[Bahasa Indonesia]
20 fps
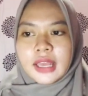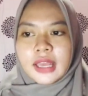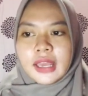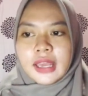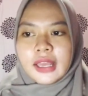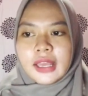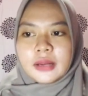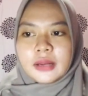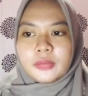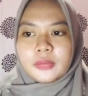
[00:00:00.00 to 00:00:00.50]

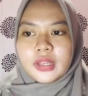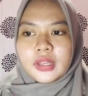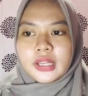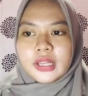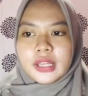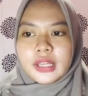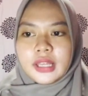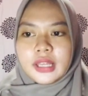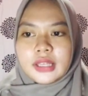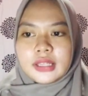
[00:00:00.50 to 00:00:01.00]
Ilmu
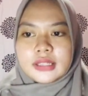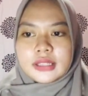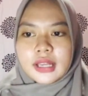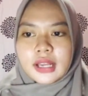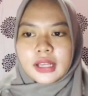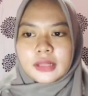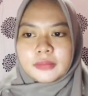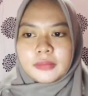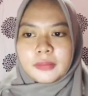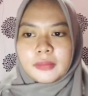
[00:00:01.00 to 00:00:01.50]
ini
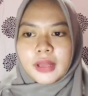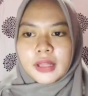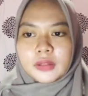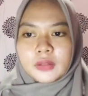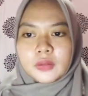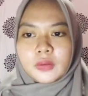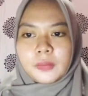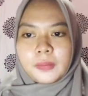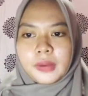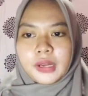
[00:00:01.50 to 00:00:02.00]
sangat
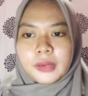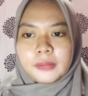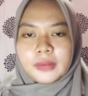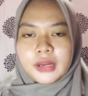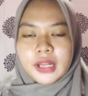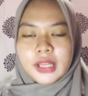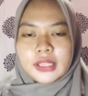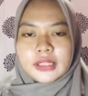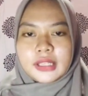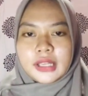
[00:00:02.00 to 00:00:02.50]
membantu para
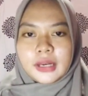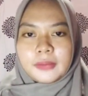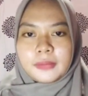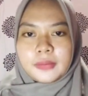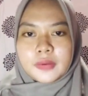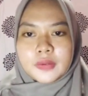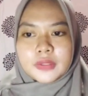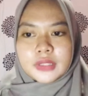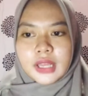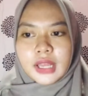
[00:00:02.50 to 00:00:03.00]
manajer
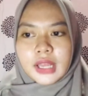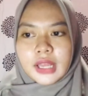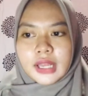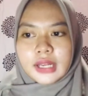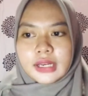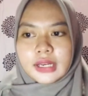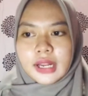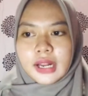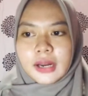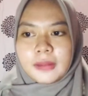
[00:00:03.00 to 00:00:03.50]

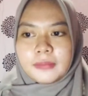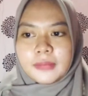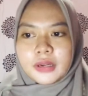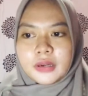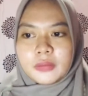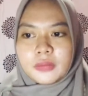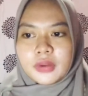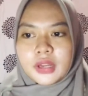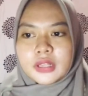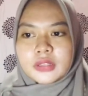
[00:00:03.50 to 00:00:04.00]
perusahaan dalam
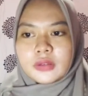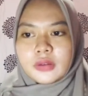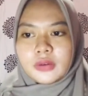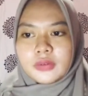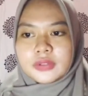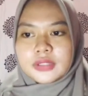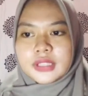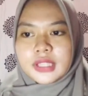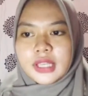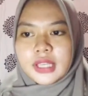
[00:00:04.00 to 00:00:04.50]
menemukan
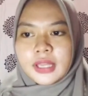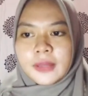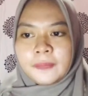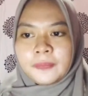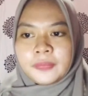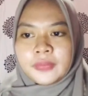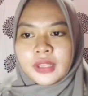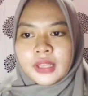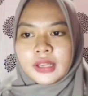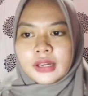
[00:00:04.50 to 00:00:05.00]
solusi
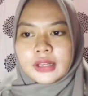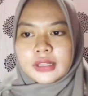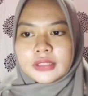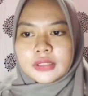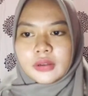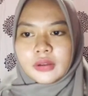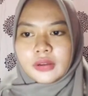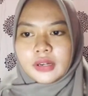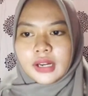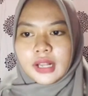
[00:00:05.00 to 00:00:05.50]

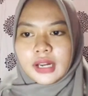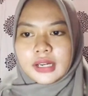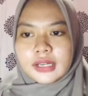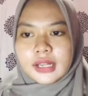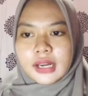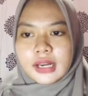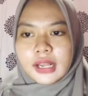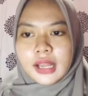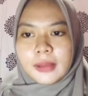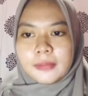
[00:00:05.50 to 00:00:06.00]
rasional
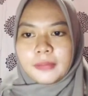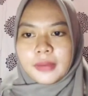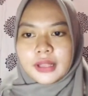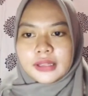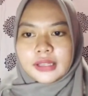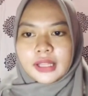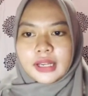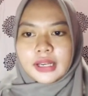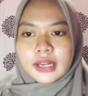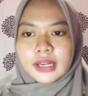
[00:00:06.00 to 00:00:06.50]
dari
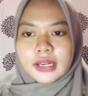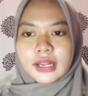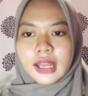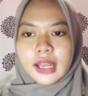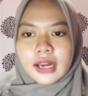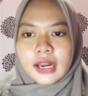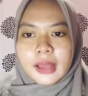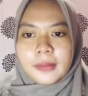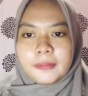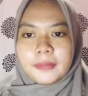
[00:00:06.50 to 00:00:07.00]
hambatan yang
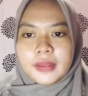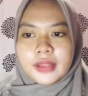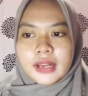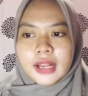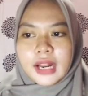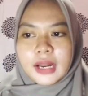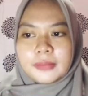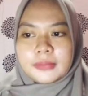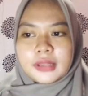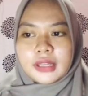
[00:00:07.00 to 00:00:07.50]
dihadapi
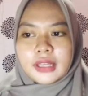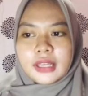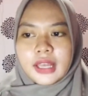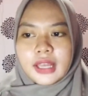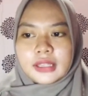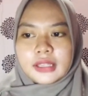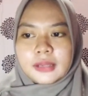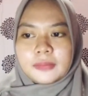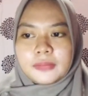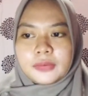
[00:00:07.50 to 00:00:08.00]
dalam
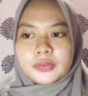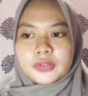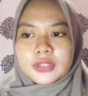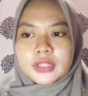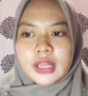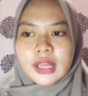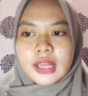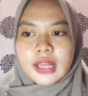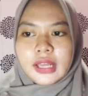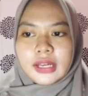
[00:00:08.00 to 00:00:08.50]
kegiatan
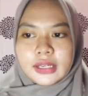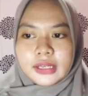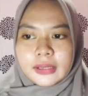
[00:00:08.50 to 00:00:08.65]
perusahaan.